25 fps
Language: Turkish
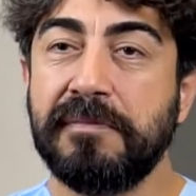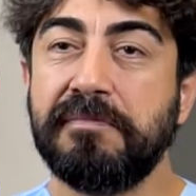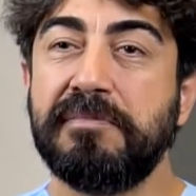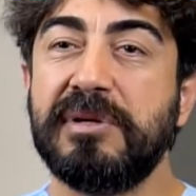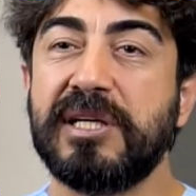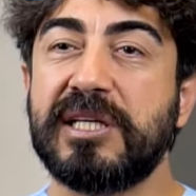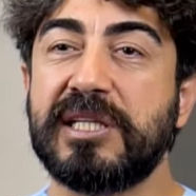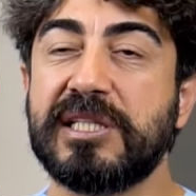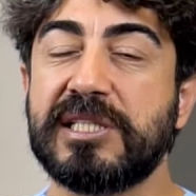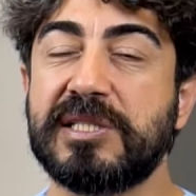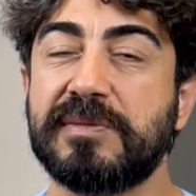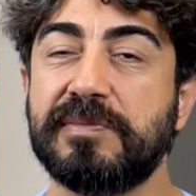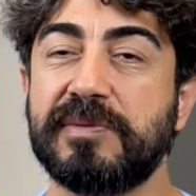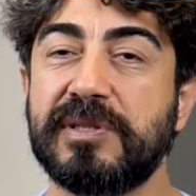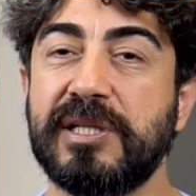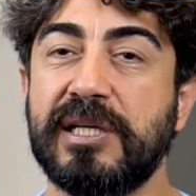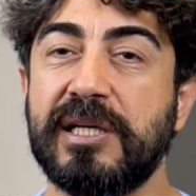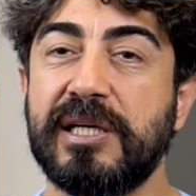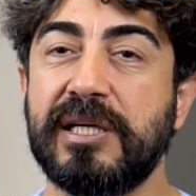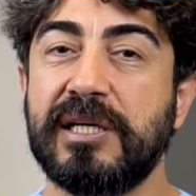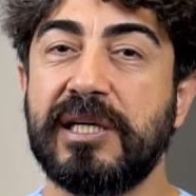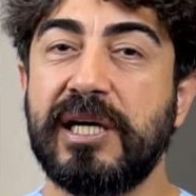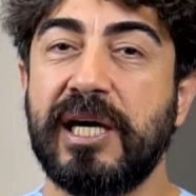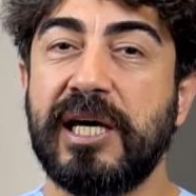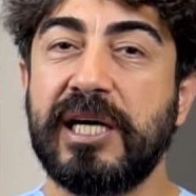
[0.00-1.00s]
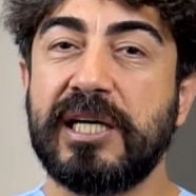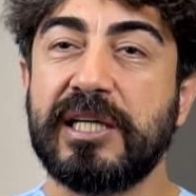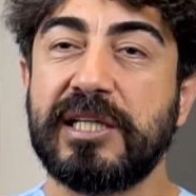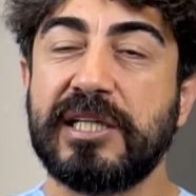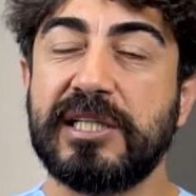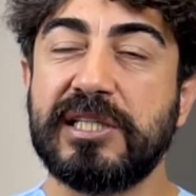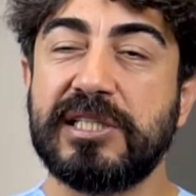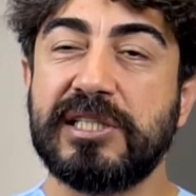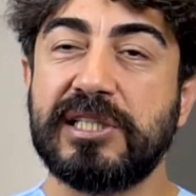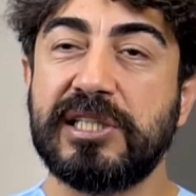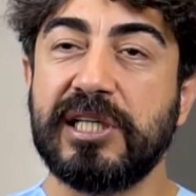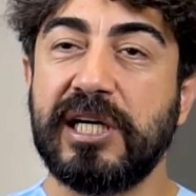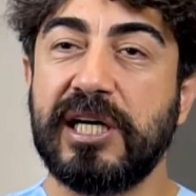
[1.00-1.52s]
Bir kısmı da ağrı
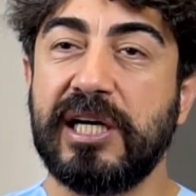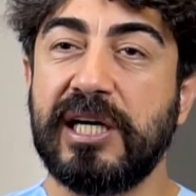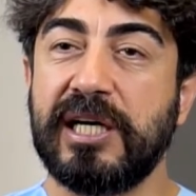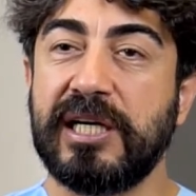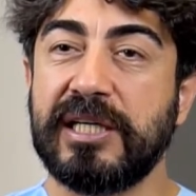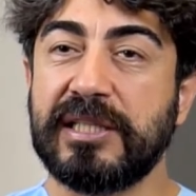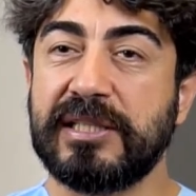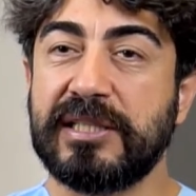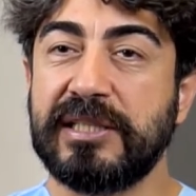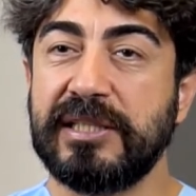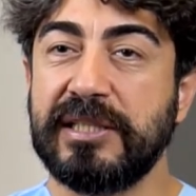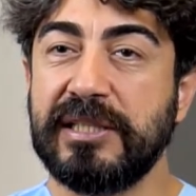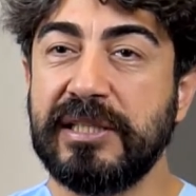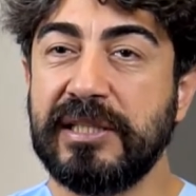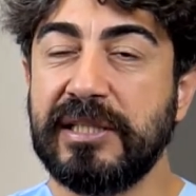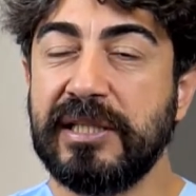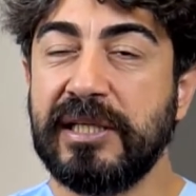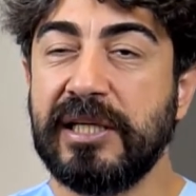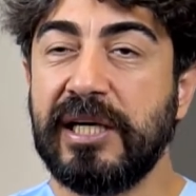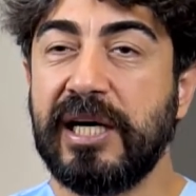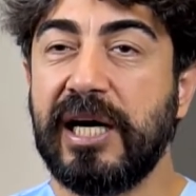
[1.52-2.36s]
kesici artı